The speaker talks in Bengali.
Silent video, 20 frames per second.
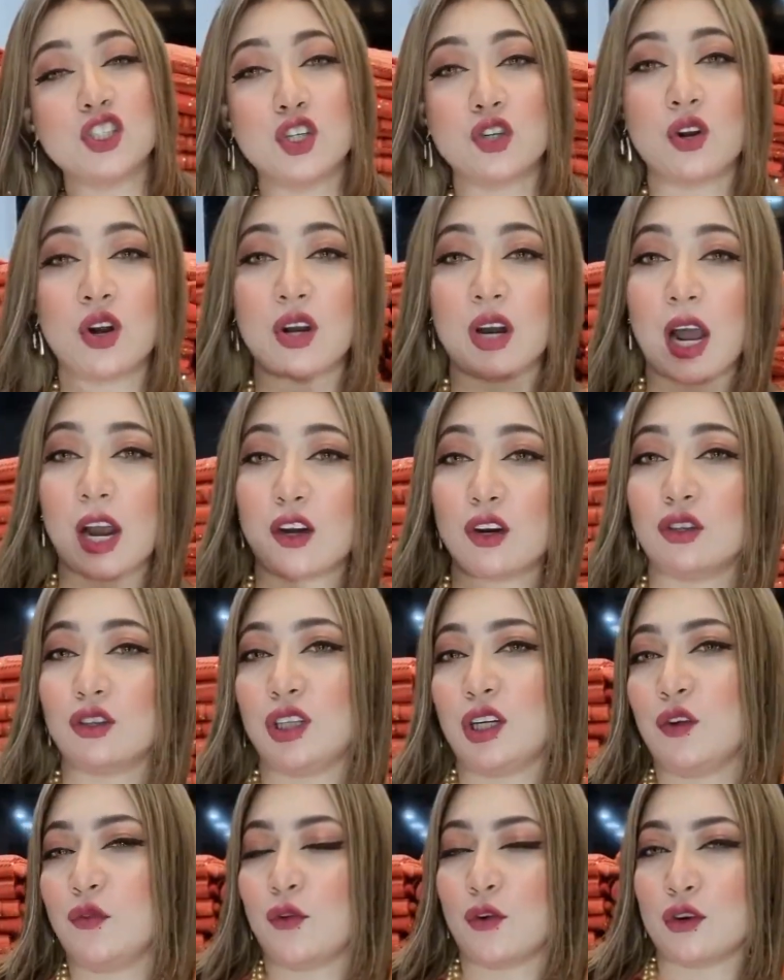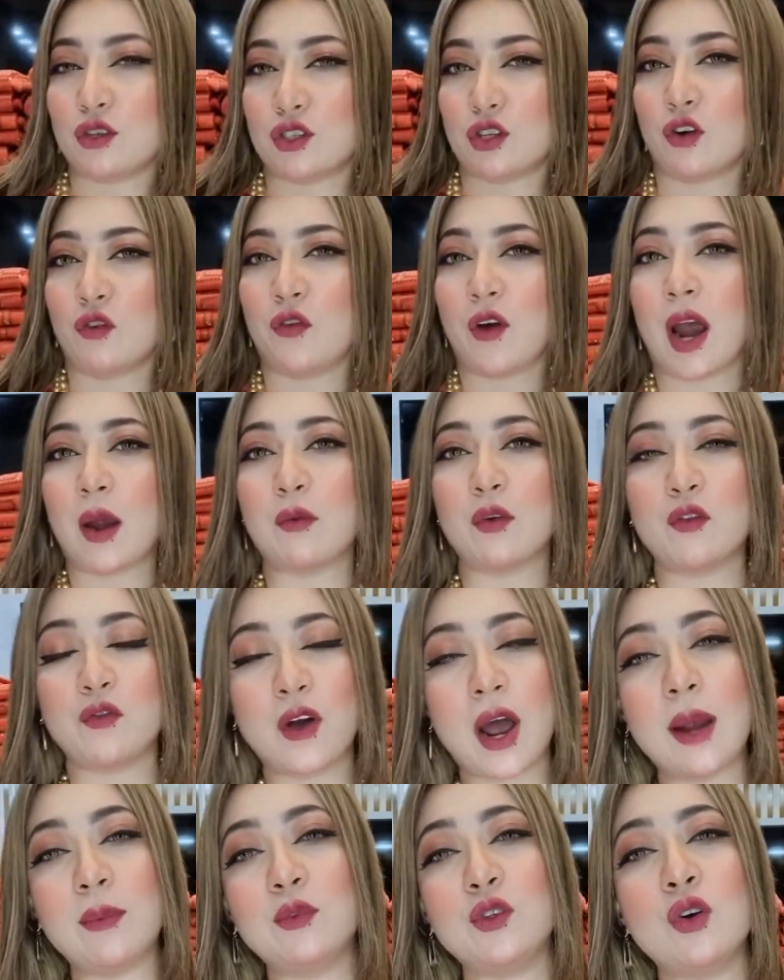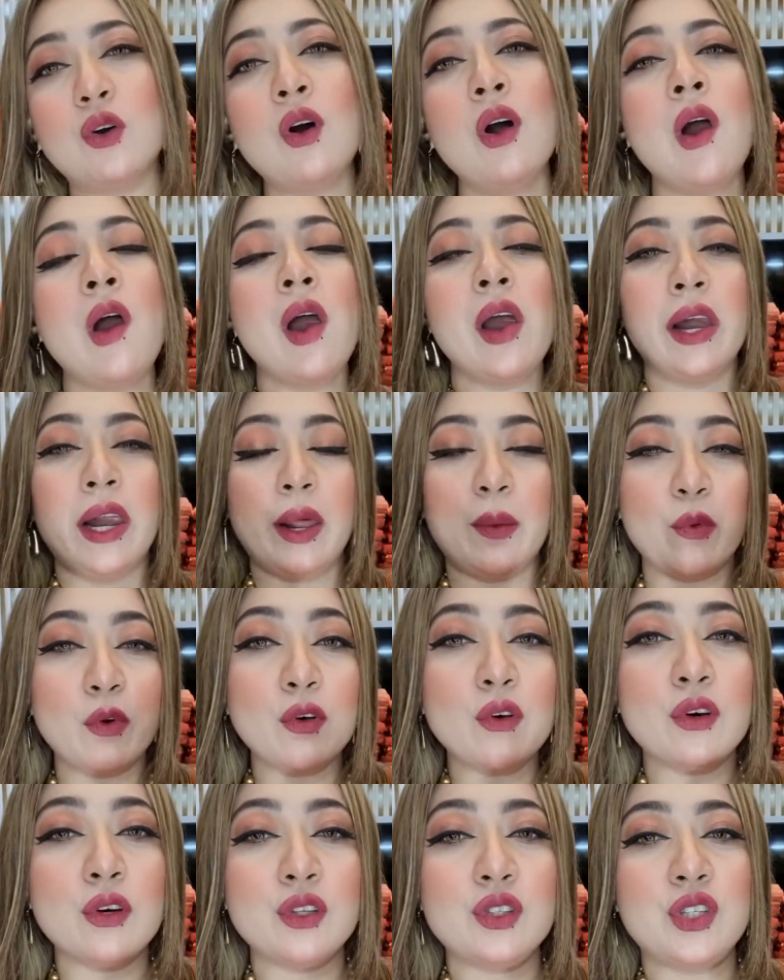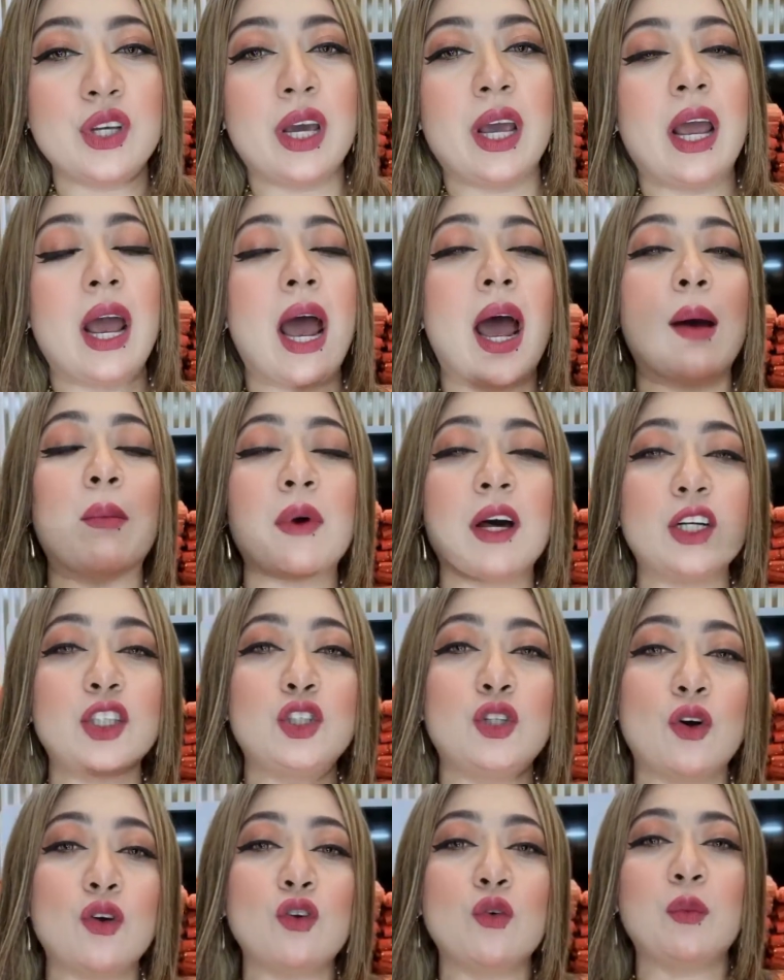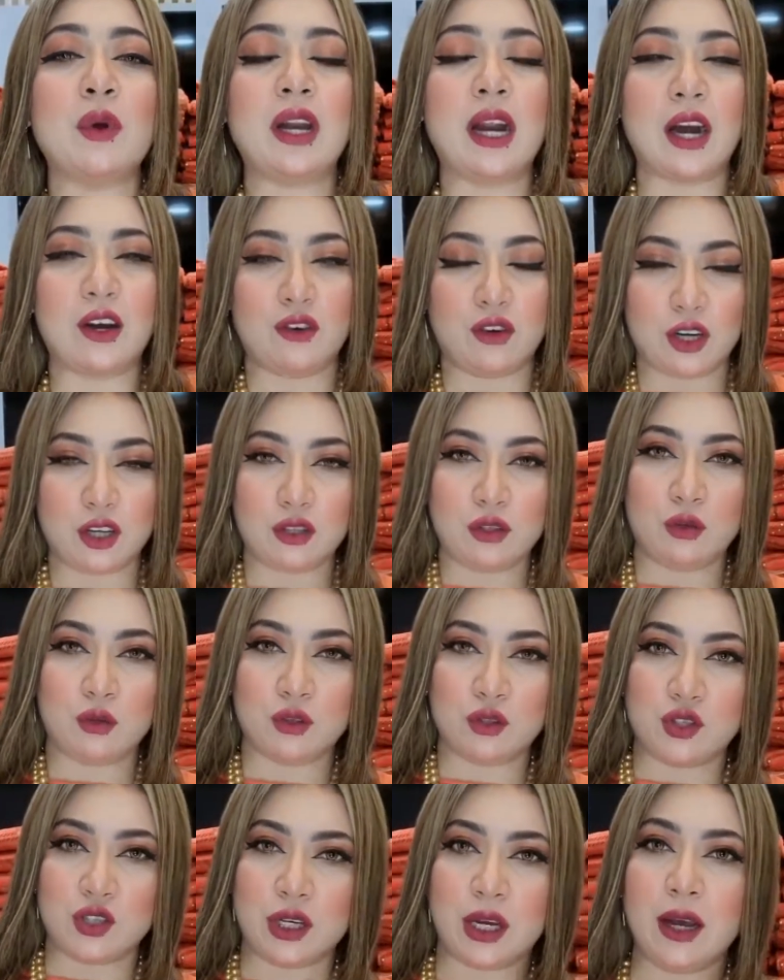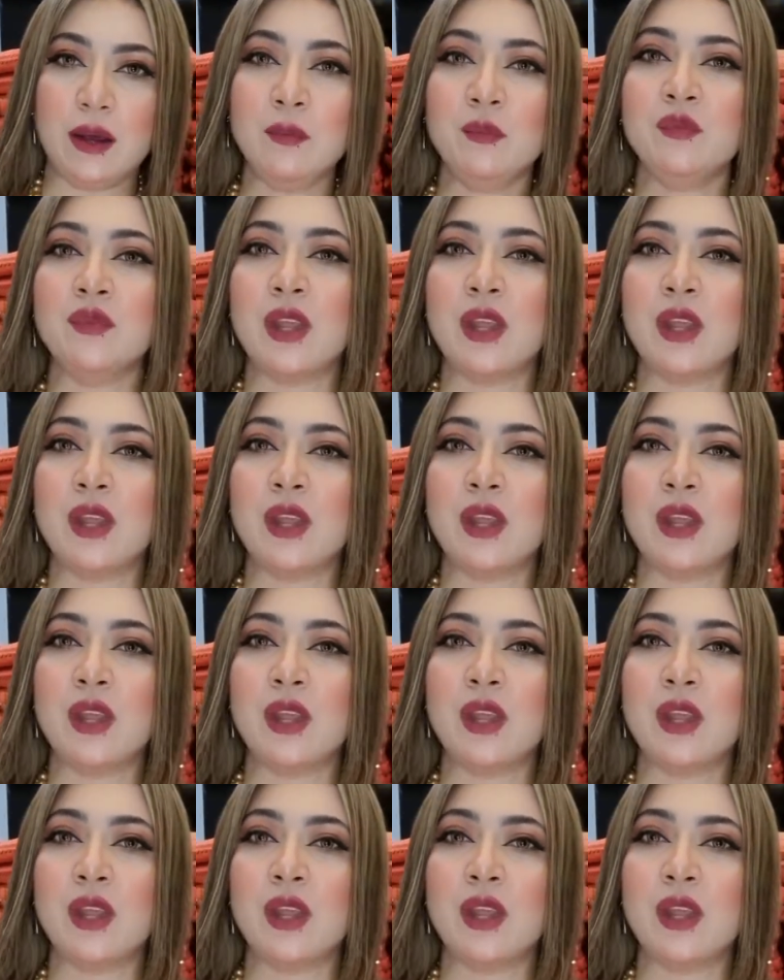নাম্বার জিরো নাইন ওয়ান থ্রি ফোর জিরো ফাইভ ওয়ান ফাইভ টু এবং হচ্ছে আমার শোরুমের অ্যাড্রেস হচ্ছে